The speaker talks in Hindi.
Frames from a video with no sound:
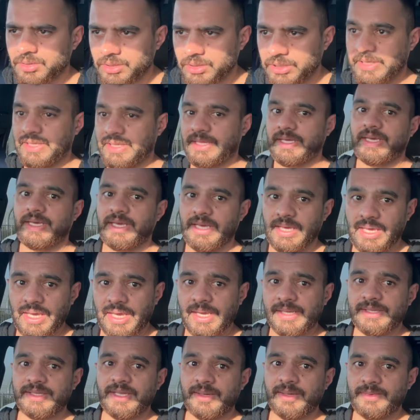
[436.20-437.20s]
ये देखिए
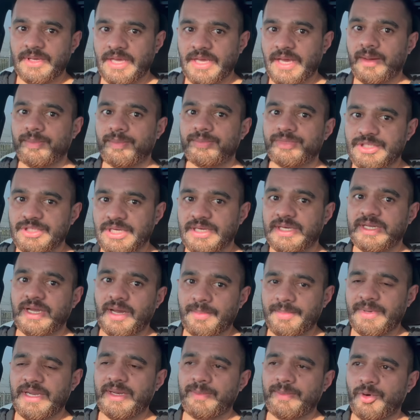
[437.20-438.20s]
एकदम ये आप
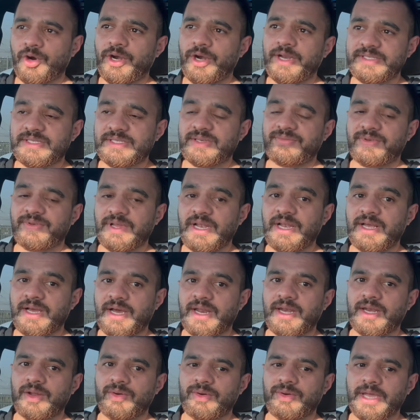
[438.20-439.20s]
झटका मेरी बॉडी से फील
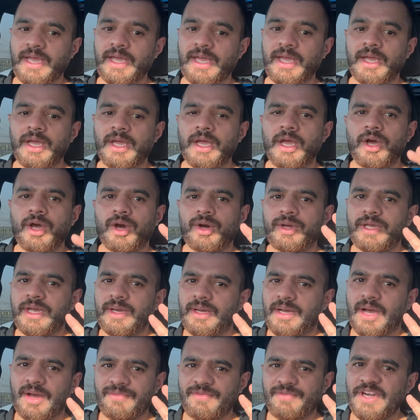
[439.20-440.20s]
कर रहे होंगे ये
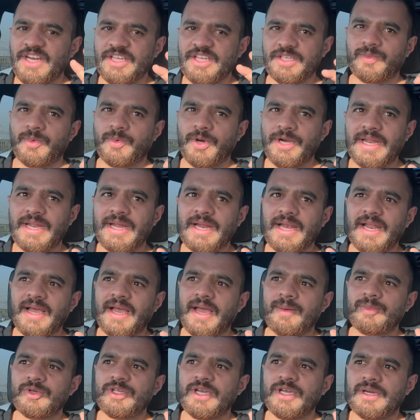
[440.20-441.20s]
काफ़ी डिसअपॉइंटिंग
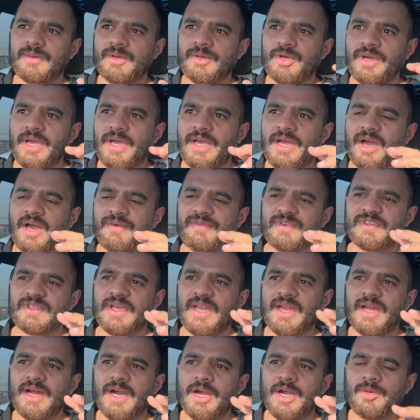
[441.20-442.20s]
लगा है मुझे क्योंकि काफ़ी
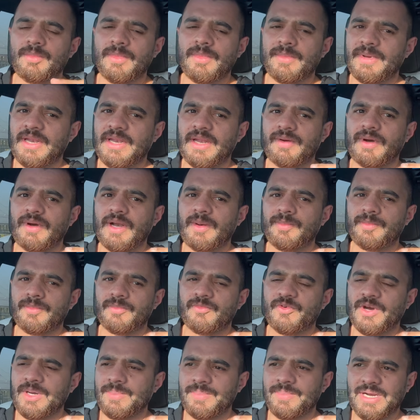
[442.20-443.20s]
सारी गाड़ियों में मैंने
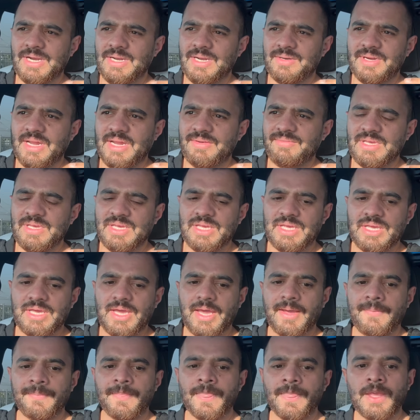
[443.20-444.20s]
वन पैडल ड्राइविंग की
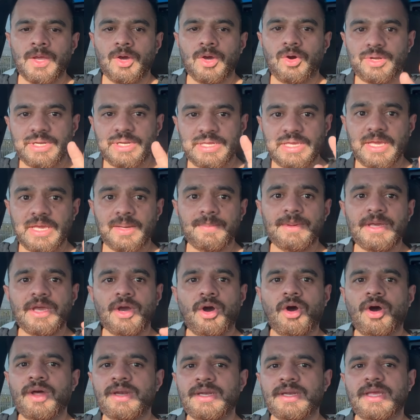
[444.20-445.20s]
है और ये अभी
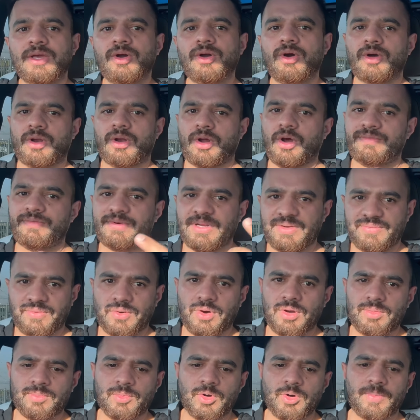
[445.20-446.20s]
ऑन और ऑफ
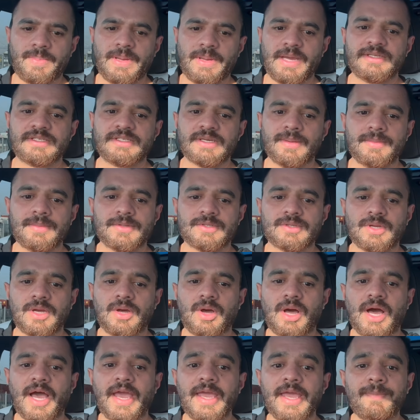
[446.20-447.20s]
डिफ़ॉल्ट मोड पे है जब आप
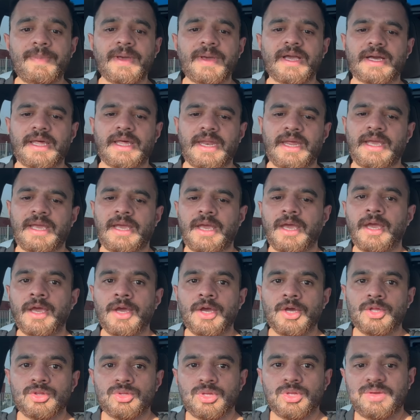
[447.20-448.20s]
इसको हाई पे करेंगे
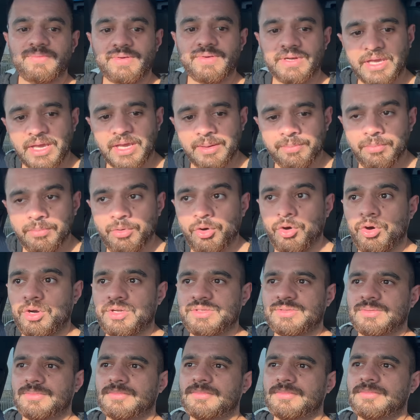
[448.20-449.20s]
तो इवन के
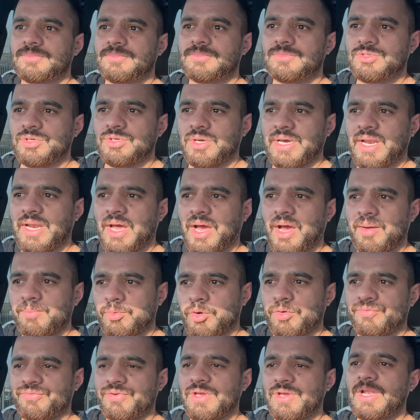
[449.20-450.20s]
मोर जो है ना
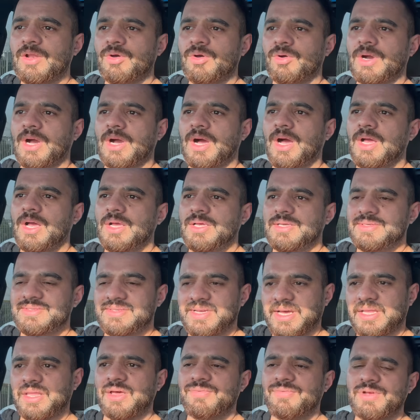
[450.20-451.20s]
आपको फील होगा
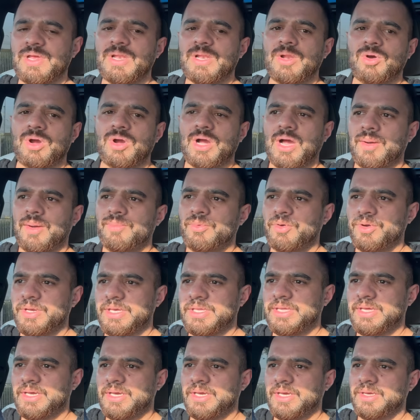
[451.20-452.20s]
ज़्यादा फील होगा आपको
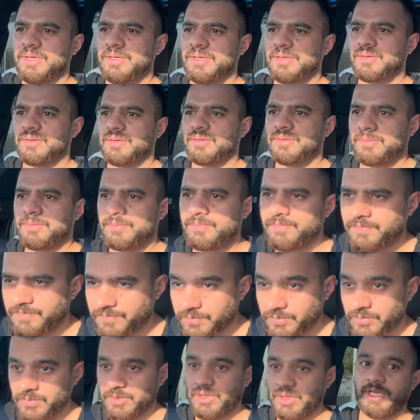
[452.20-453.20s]
ये देखें
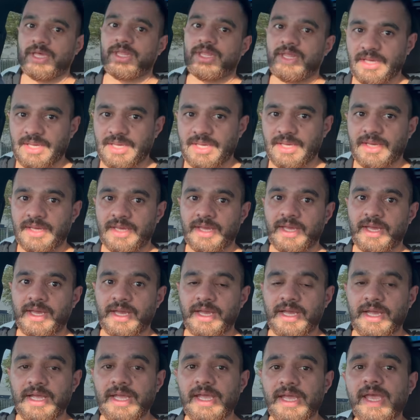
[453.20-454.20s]
ये देखें
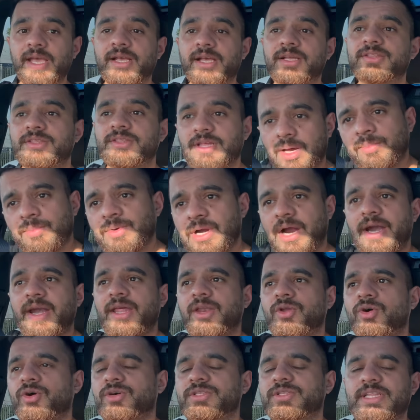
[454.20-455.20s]
एकदम
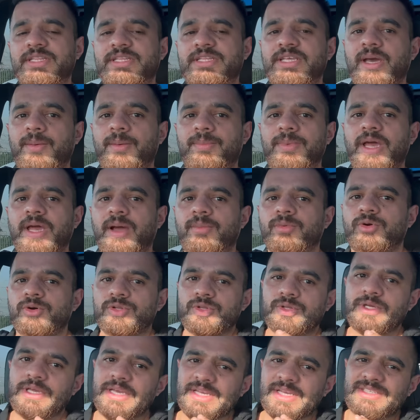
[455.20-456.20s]
गाड़ी रोक देती है अपने आप को
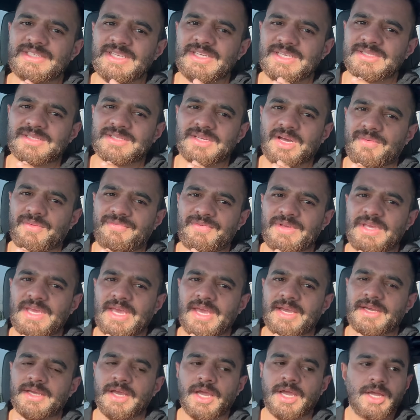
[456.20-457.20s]
तो ये चीज़ काफ़ी
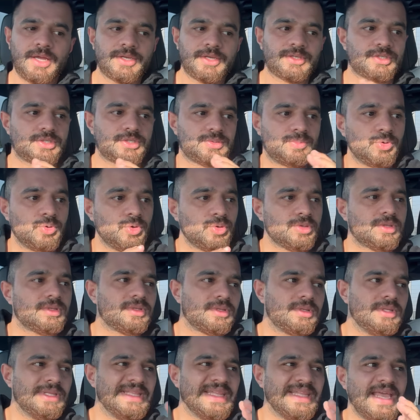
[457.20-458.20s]
एक स्मूथ
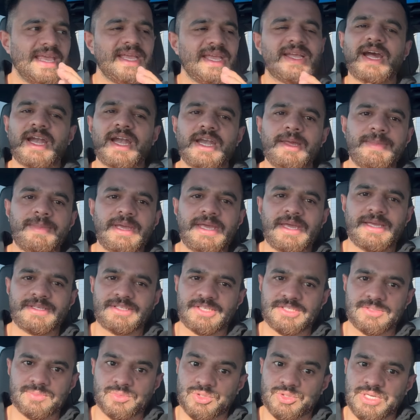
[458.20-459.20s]
नई गाड़ी में ये
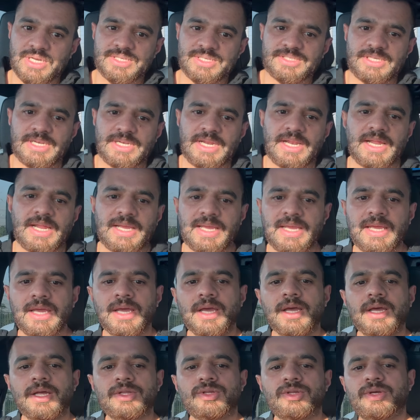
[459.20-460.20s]
चीज़ मुझे अच्छी नहीं लगी
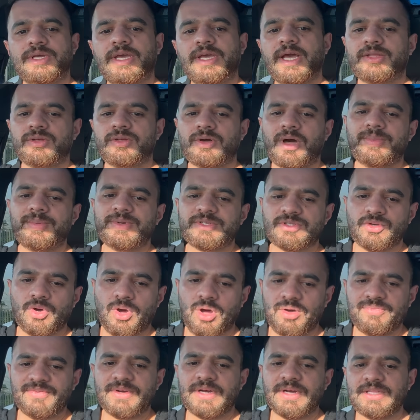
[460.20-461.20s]
तो या तो आप इसको
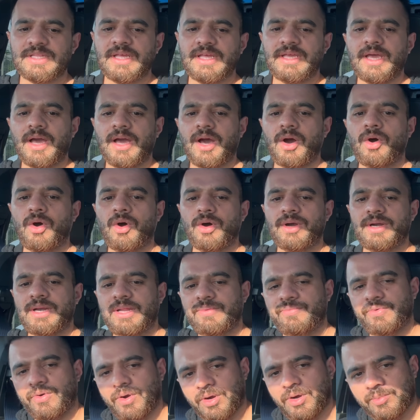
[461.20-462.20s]
ऑफ़ कर दें या ऑन
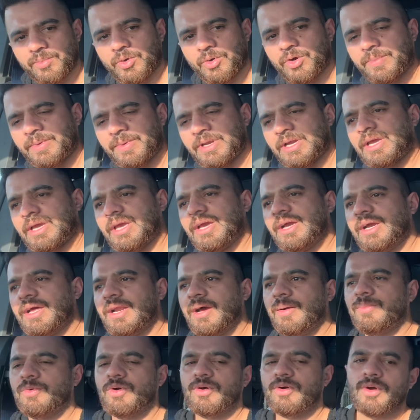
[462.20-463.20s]
डिफ़ॉल्ट मोड पे रखें अगर
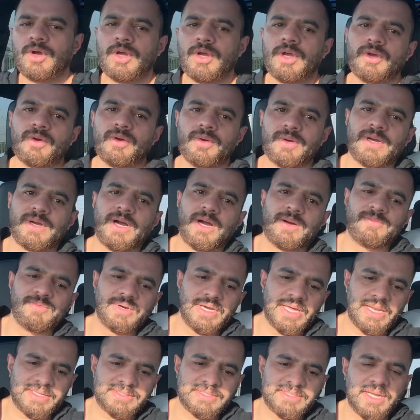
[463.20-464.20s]
आपको कोई काम
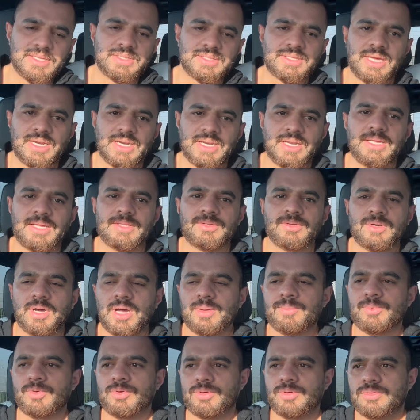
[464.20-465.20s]
वगैरह साथ कर रहे हैं तो
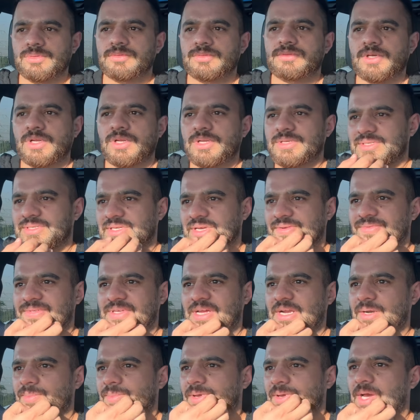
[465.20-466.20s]
आपको चलो सेफ
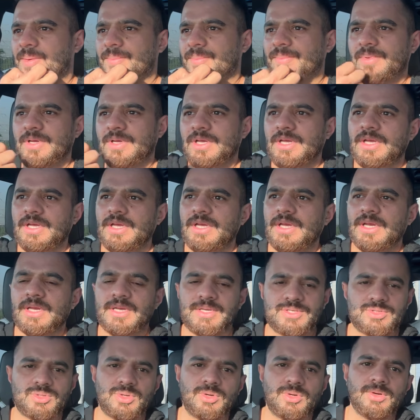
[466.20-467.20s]
साइड पे आप
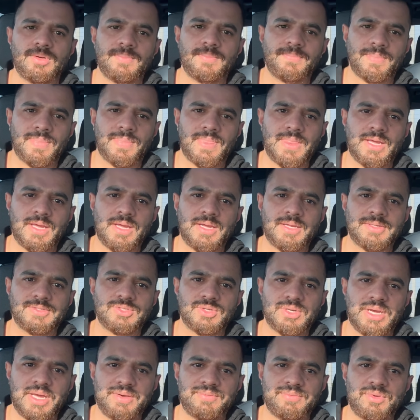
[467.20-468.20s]
इसको
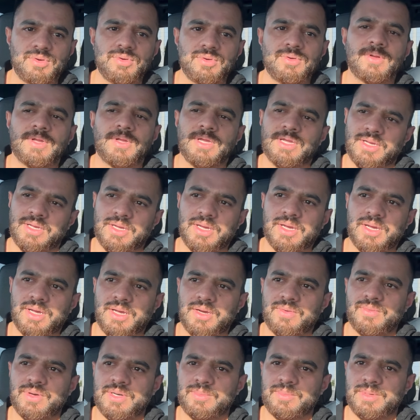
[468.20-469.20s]
जो है वो
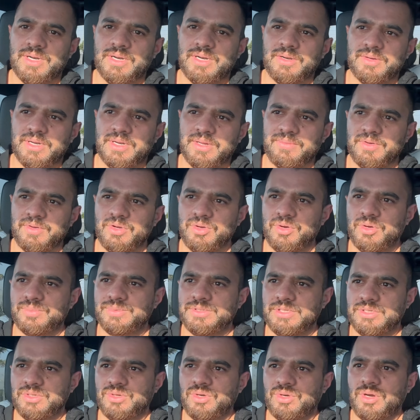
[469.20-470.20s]
वन पैडल ड्राइविंग
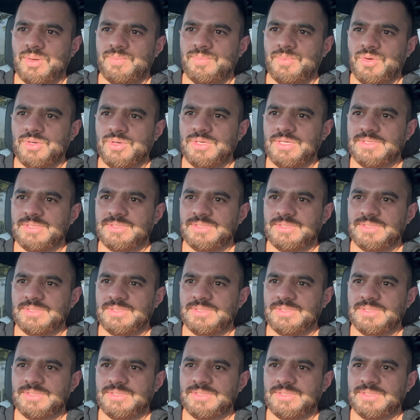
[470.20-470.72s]
ऑप्शन को आप ऑन कर